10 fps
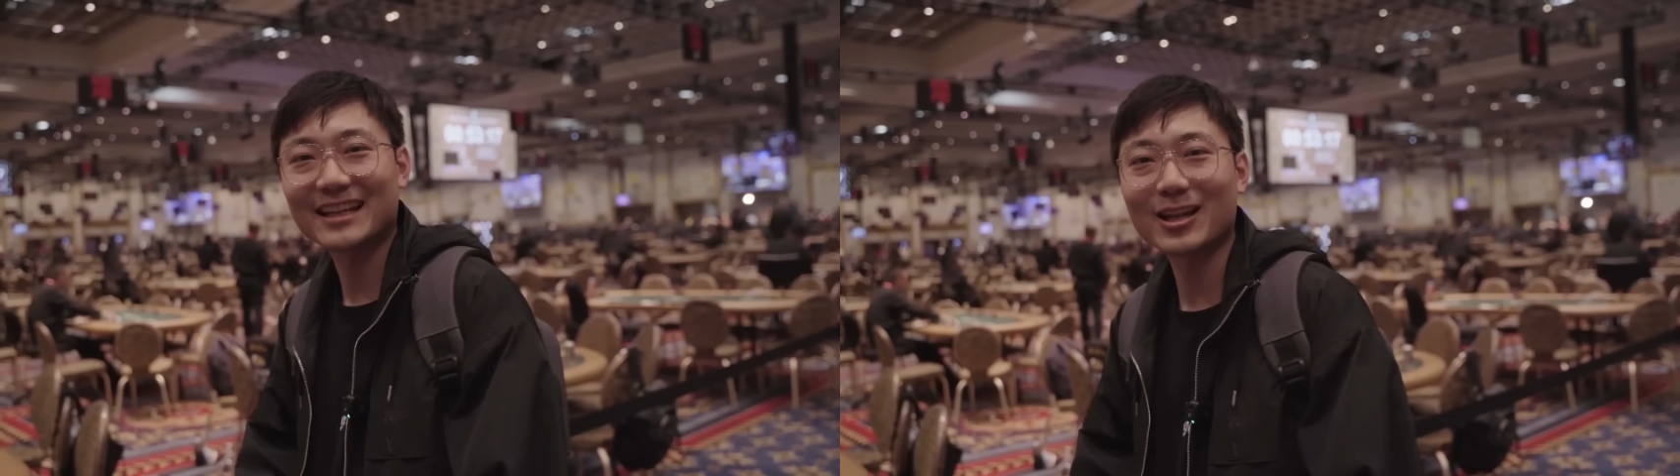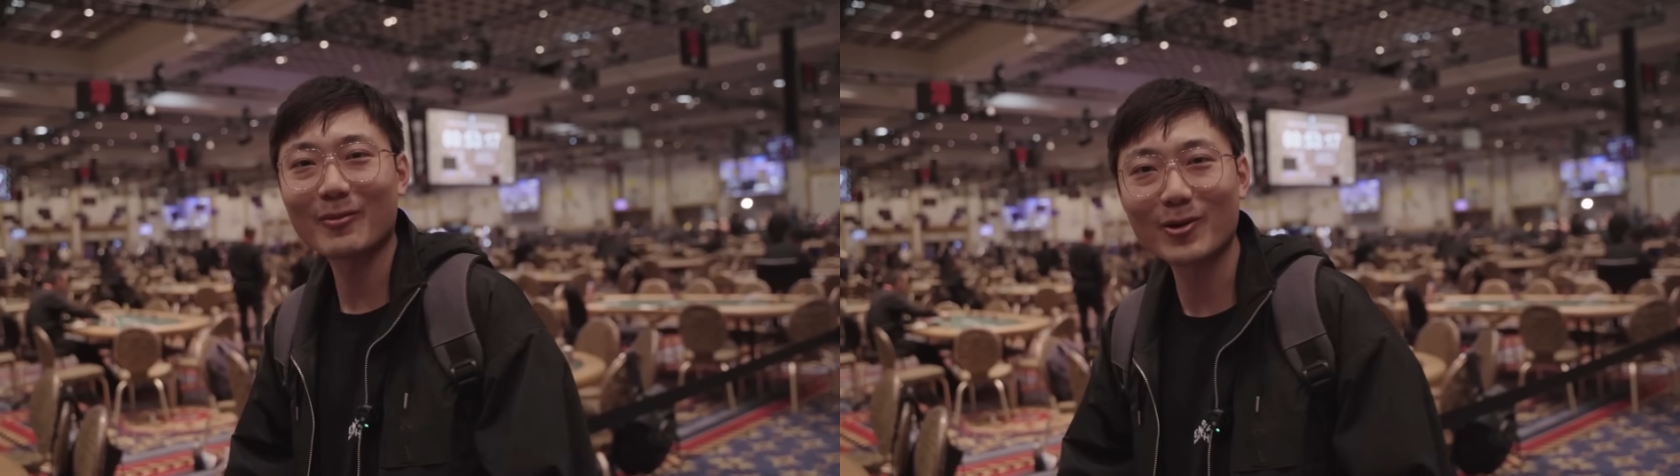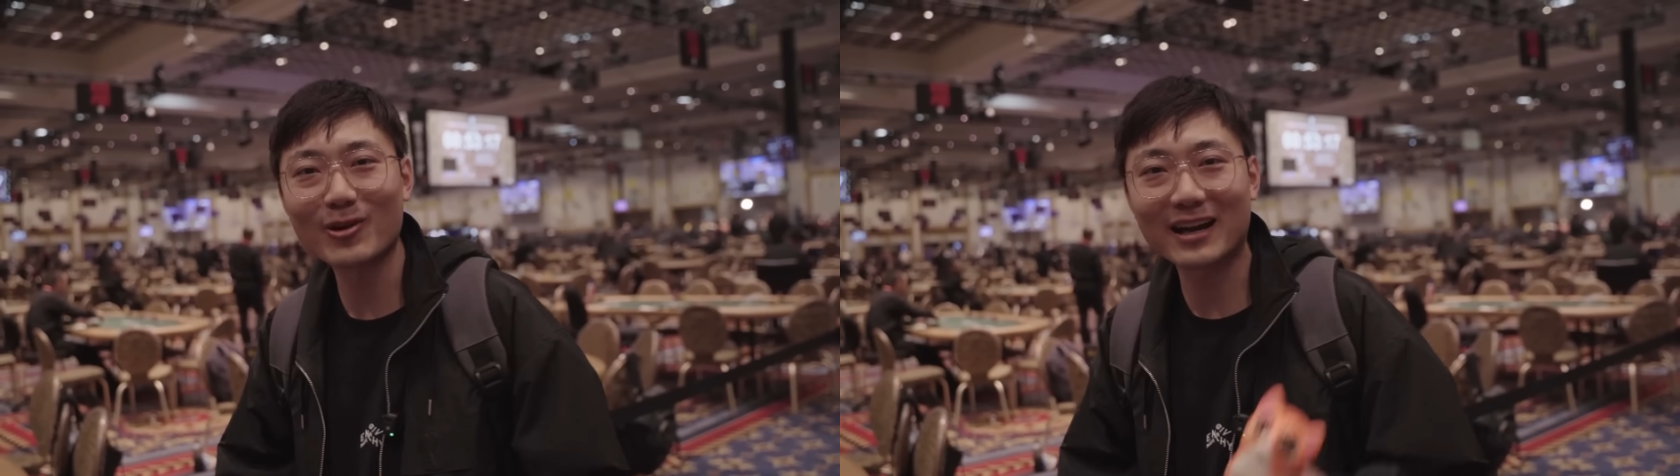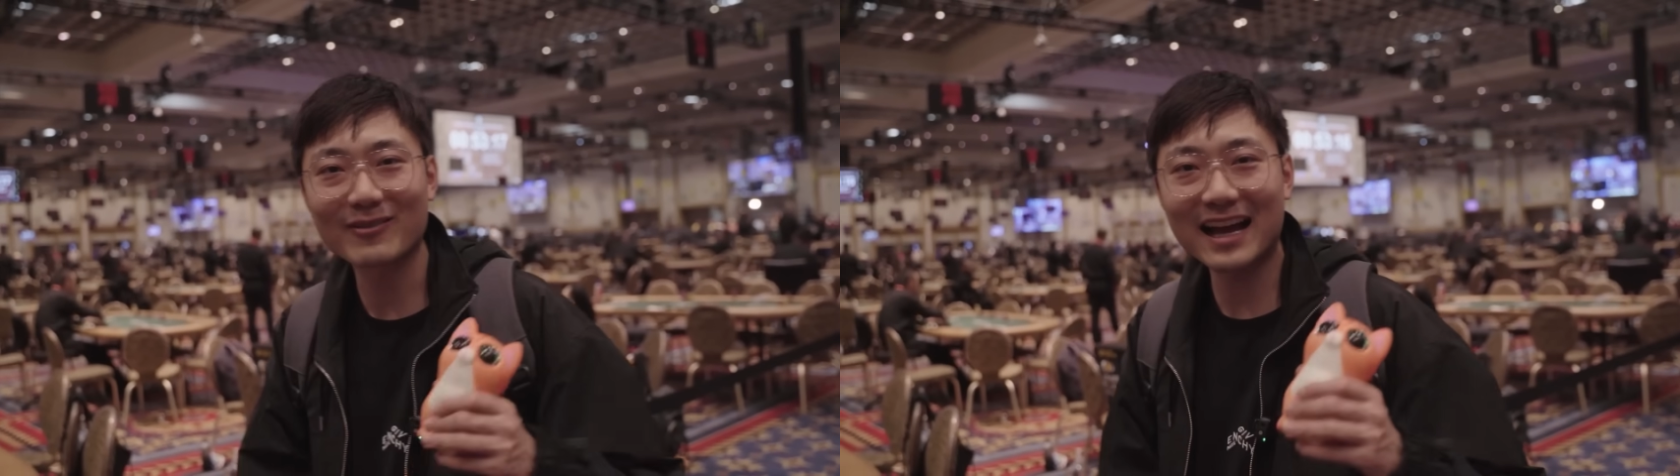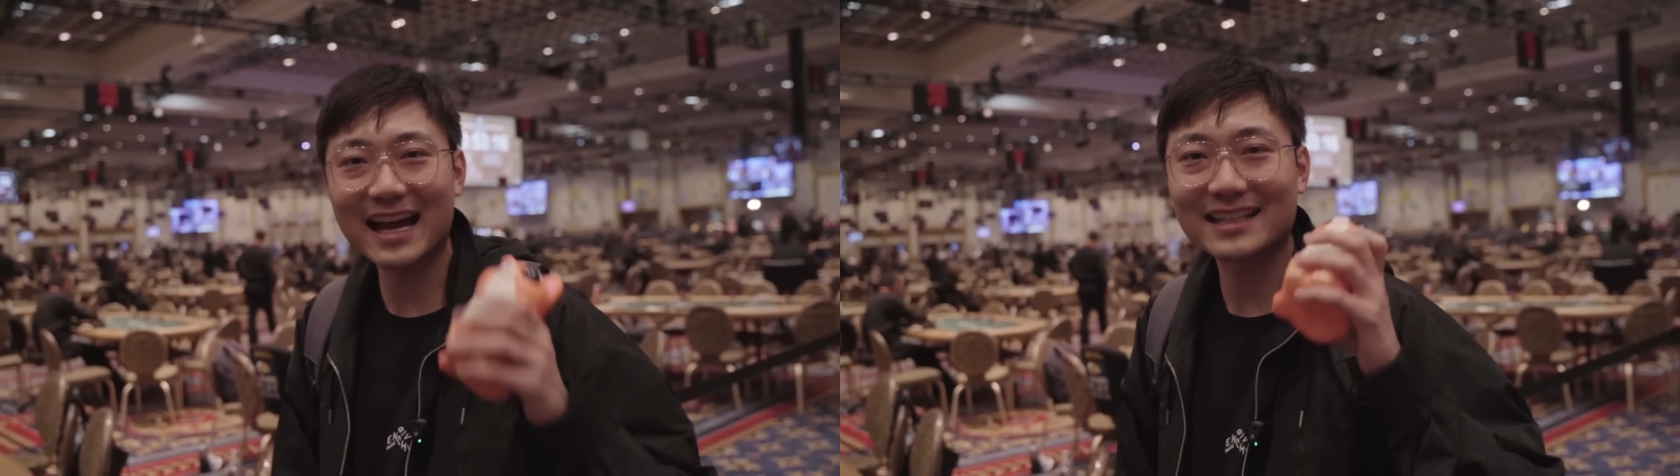เดี๋ยวเรามาดูกั
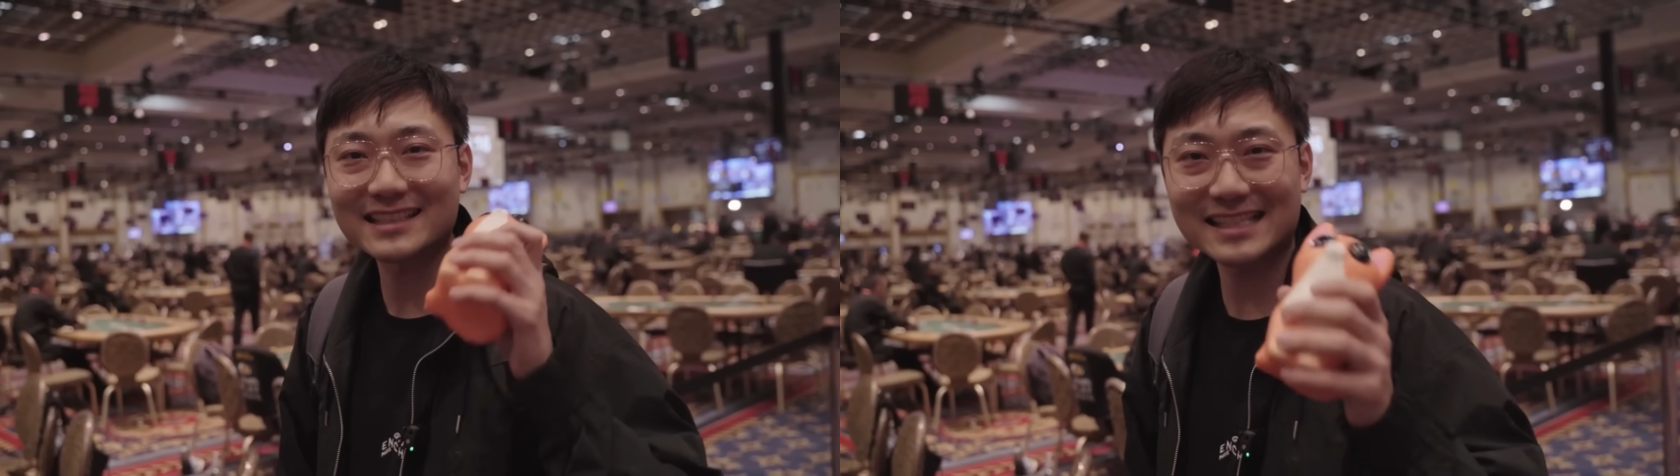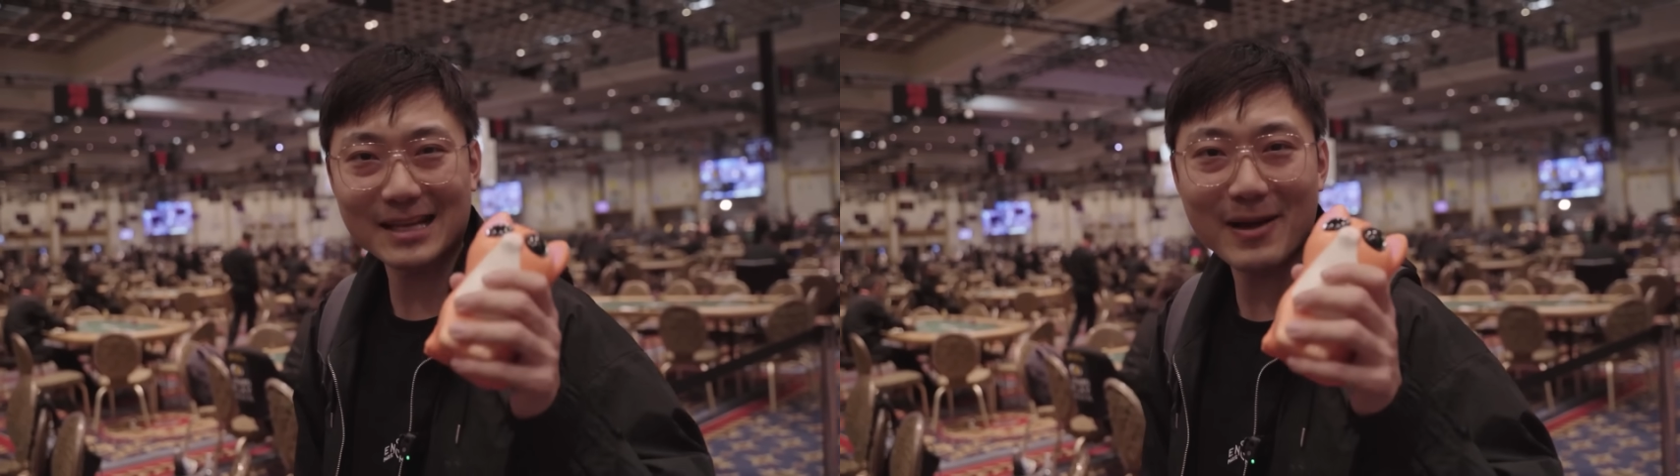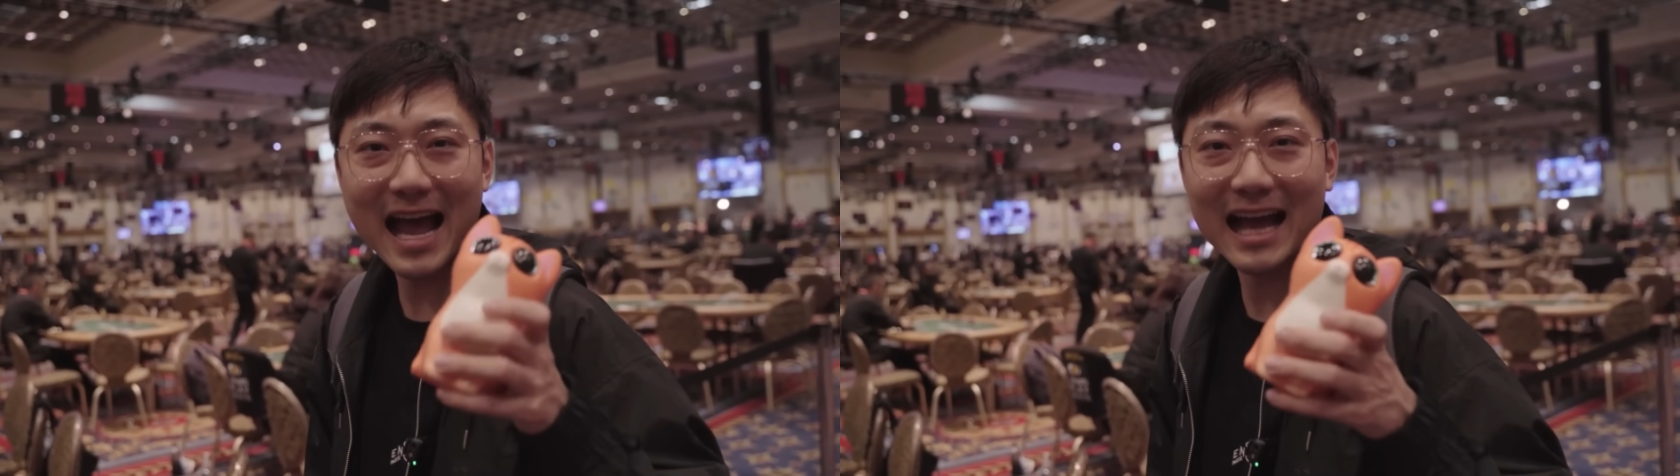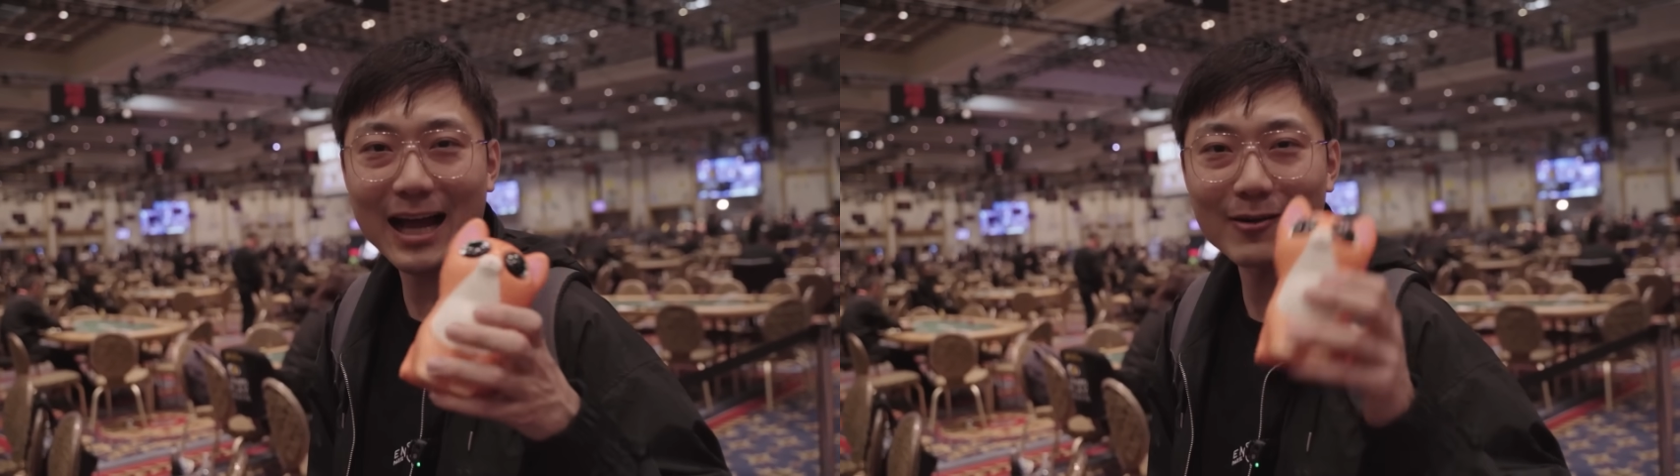นว่าจะพา